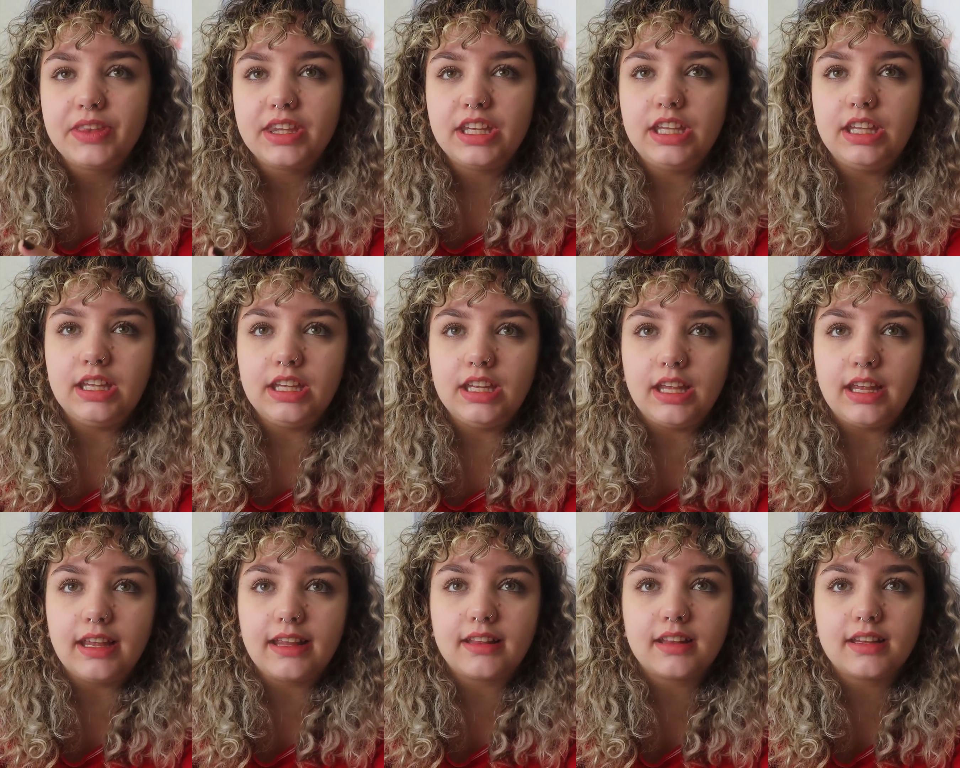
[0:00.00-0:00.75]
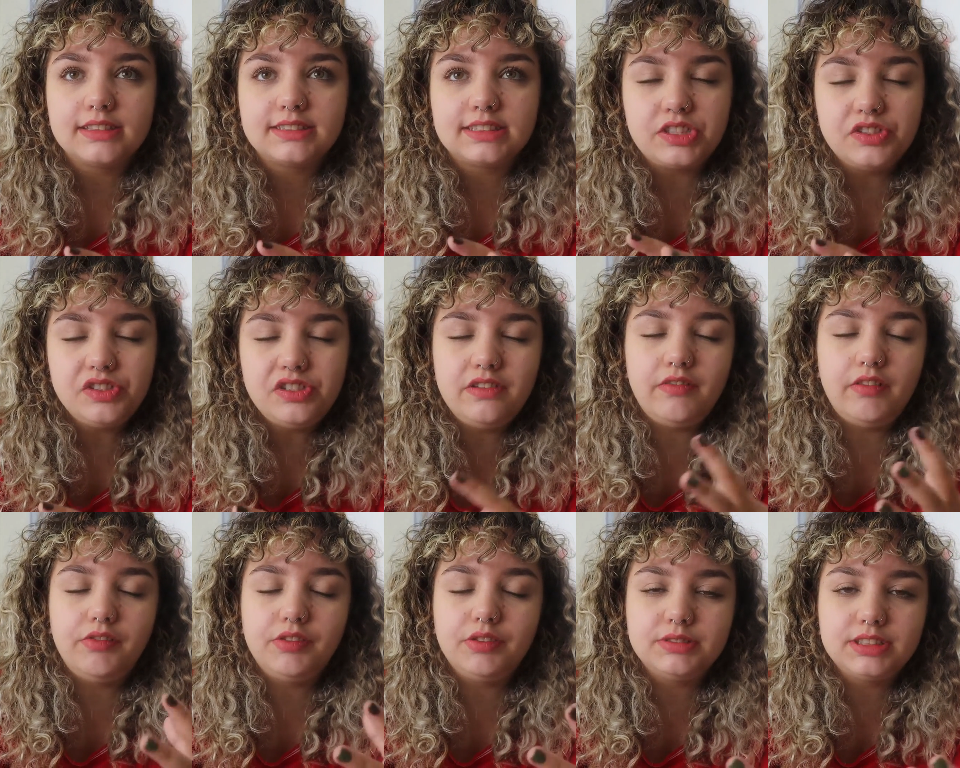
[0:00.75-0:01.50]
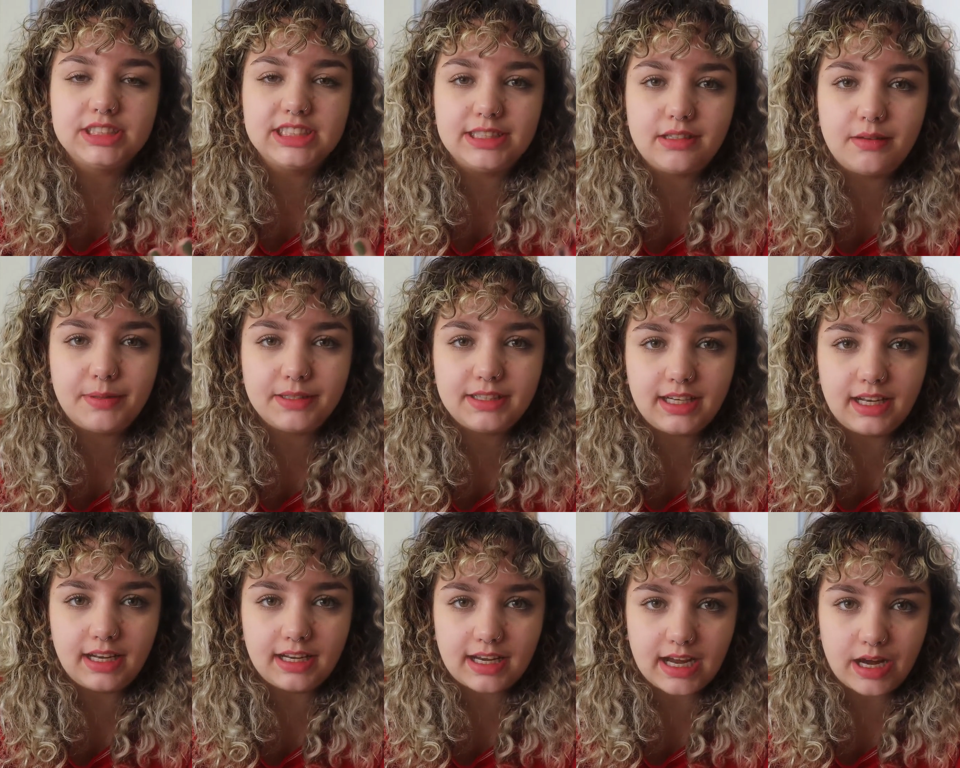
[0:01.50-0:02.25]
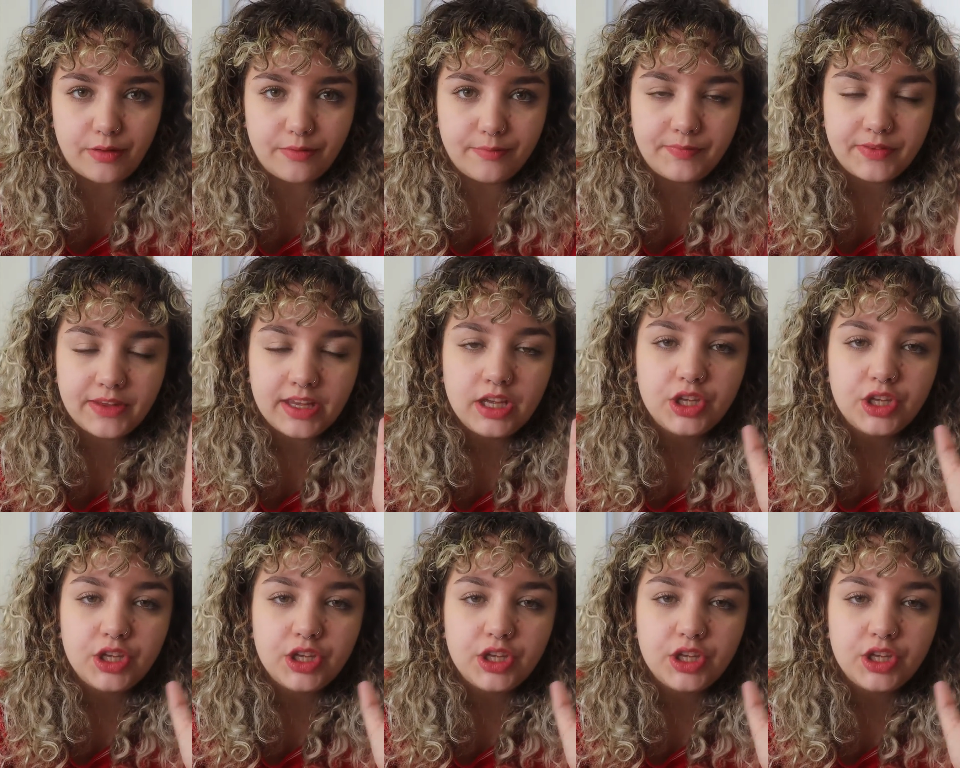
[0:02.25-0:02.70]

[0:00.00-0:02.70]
que se a gente vive num sistema patriarcal,